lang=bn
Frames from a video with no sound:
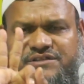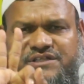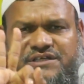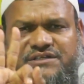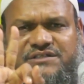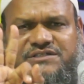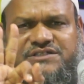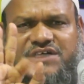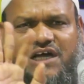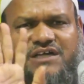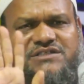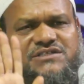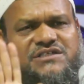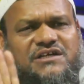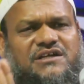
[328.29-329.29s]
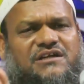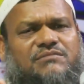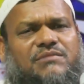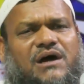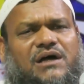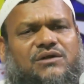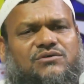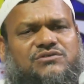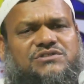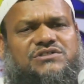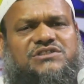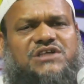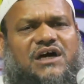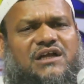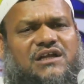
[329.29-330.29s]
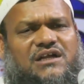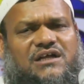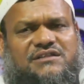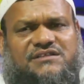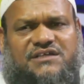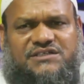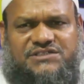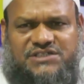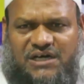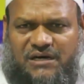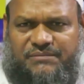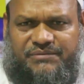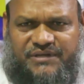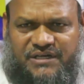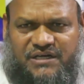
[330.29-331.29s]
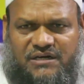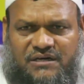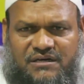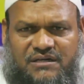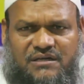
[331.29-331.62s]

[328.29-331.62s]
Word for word: তিন চার শ্রেণীর মানুষ জান্নাতে যাবে না